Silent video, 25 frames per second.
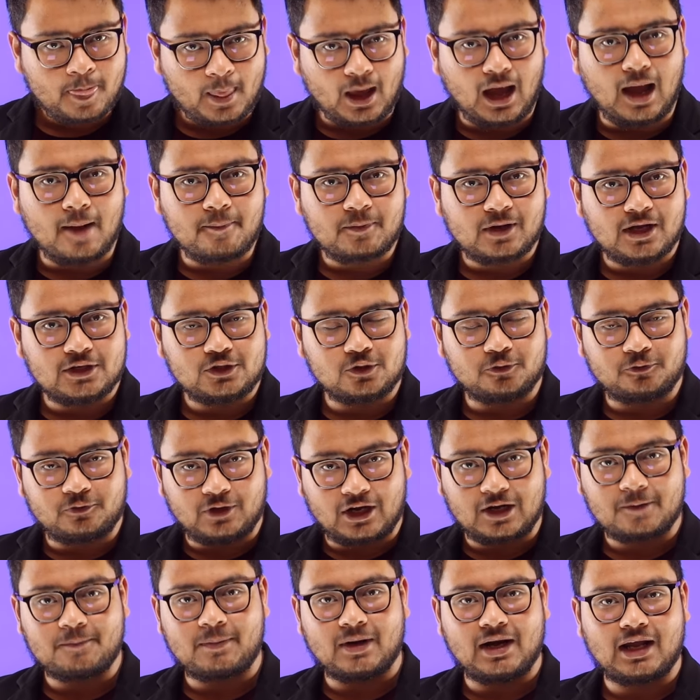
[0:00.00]
आपका जो
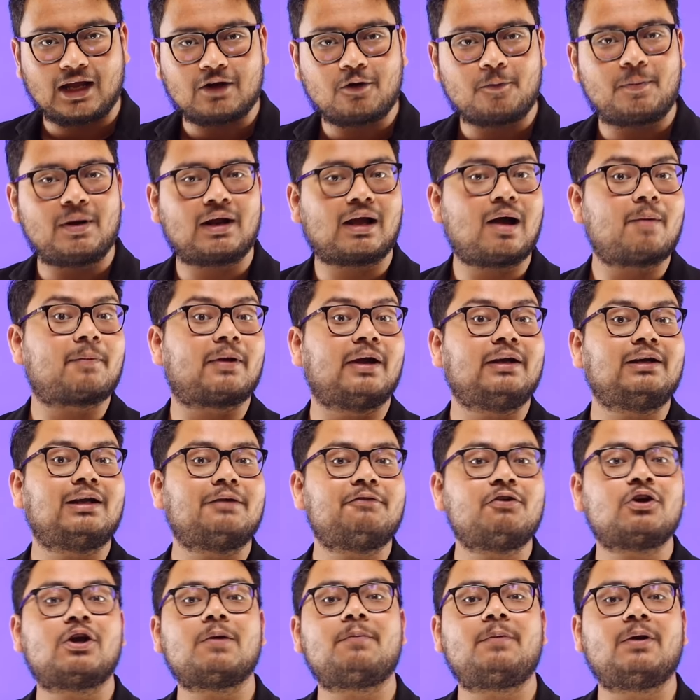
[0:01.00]
फ़र्क पड़ेगा वो पड़ेगा आपके
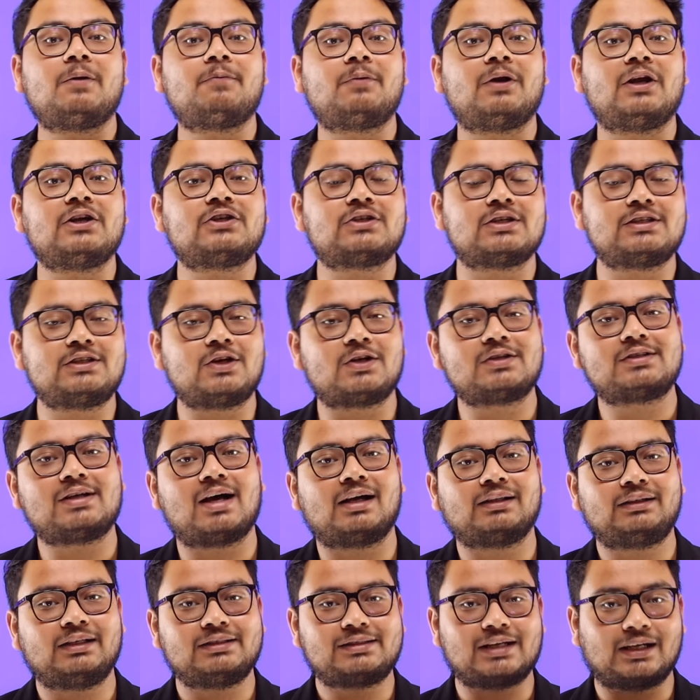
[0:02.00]
इंटरव्यू के प्रिपरेशन से और
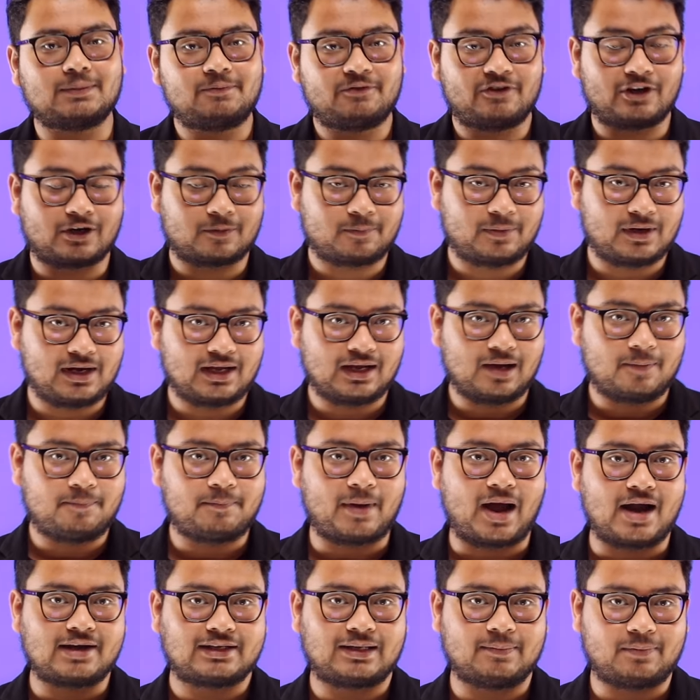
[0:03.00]
साथ ही साथ फ़र्क पड़ेगा
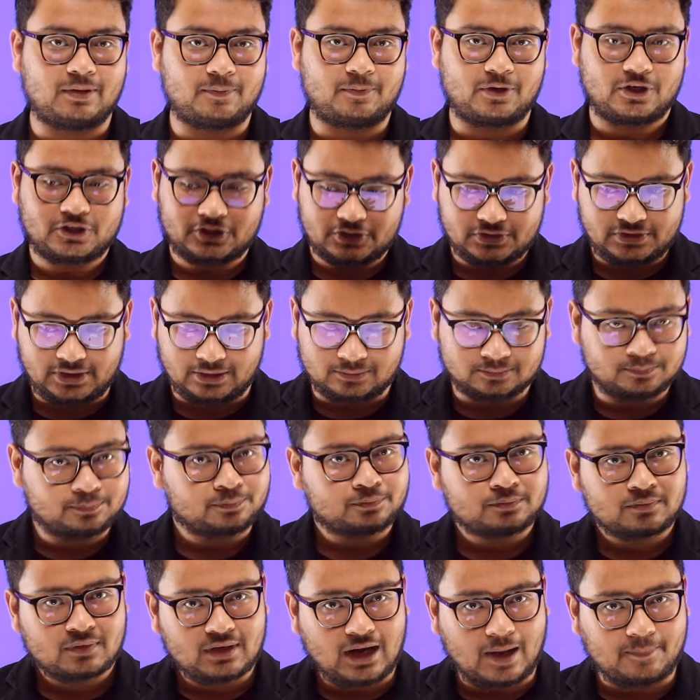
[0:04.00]
पैट की प्रिपरेशन से
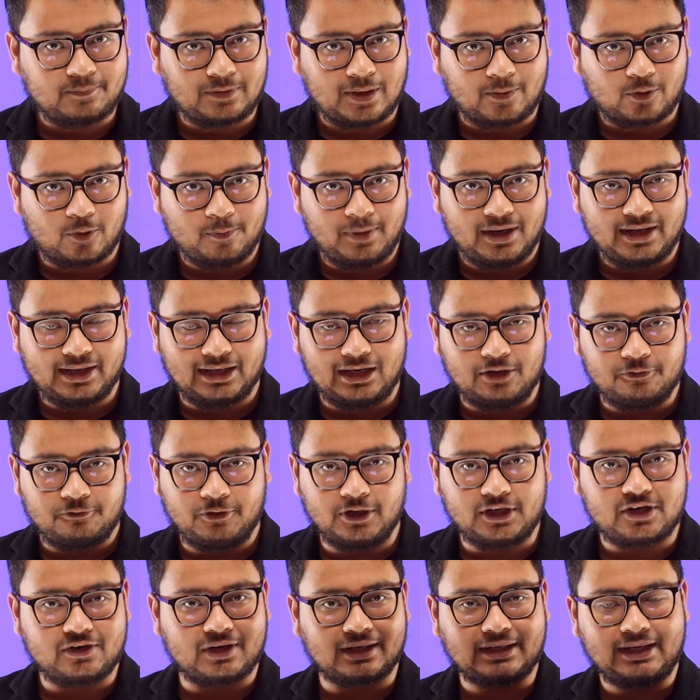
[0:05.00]
अपने आप को मेडिकली
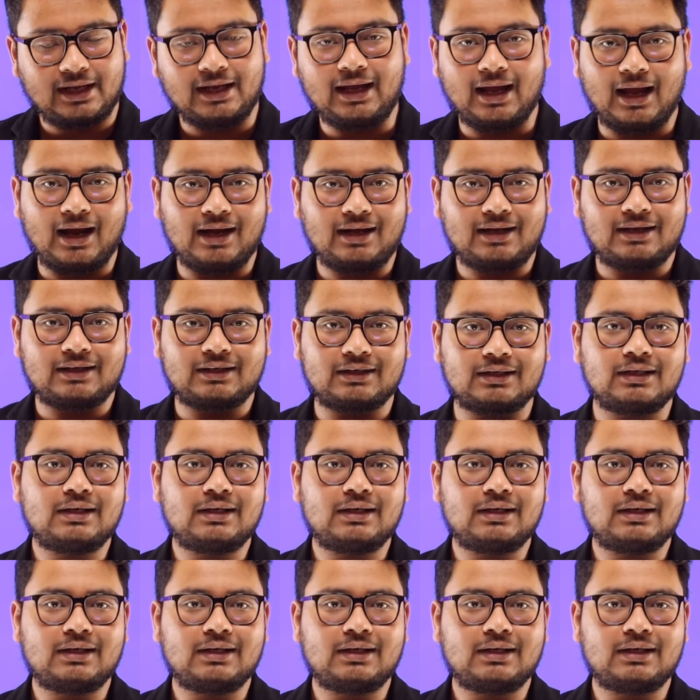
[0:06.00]
फिट रखिए एंड